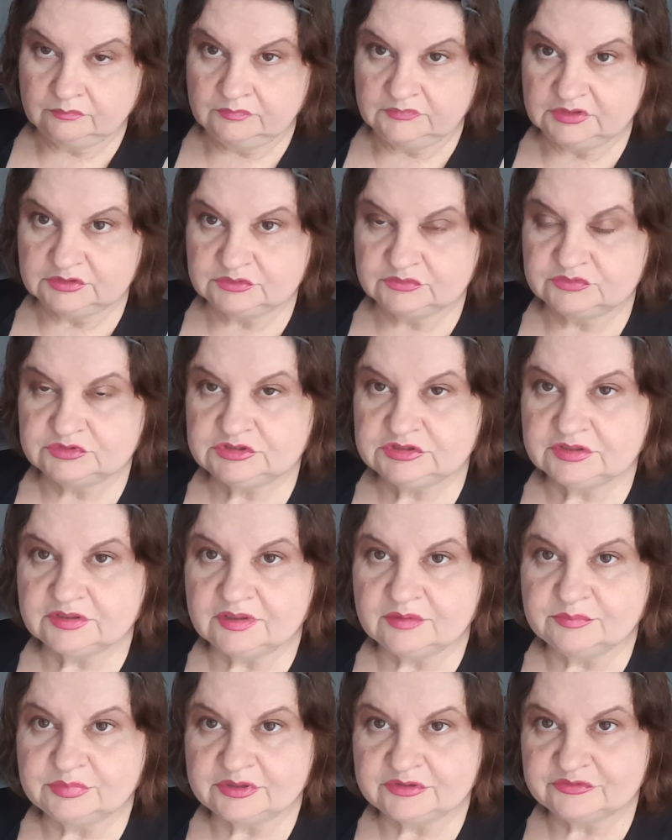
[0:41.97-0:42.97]
Значит,
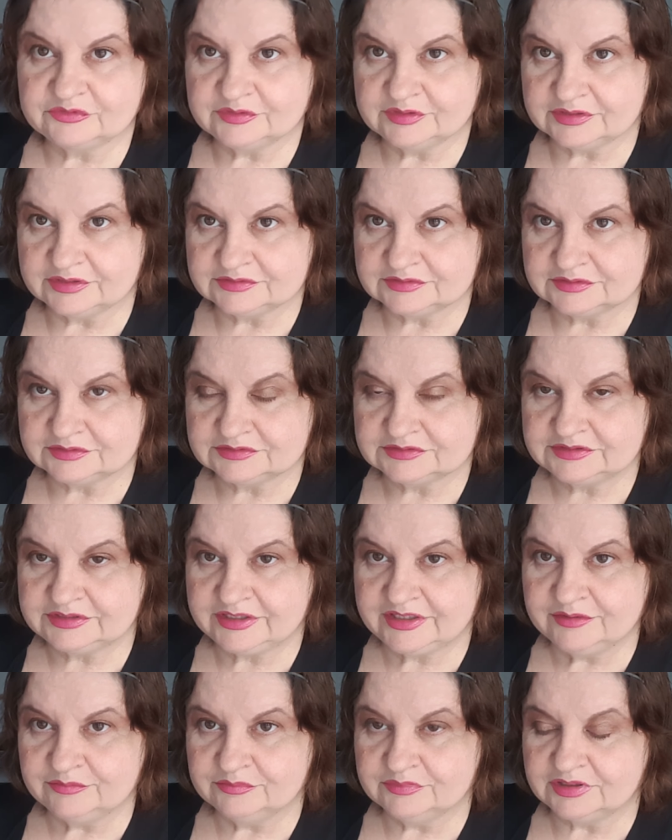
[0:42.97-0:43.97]
вчера провела
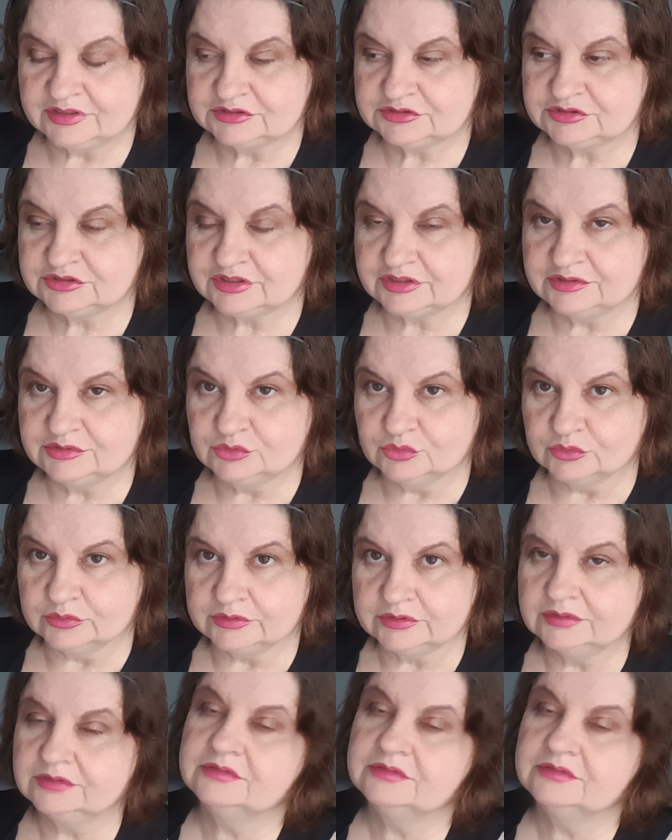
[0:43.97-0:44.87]
стрим, аж тройной,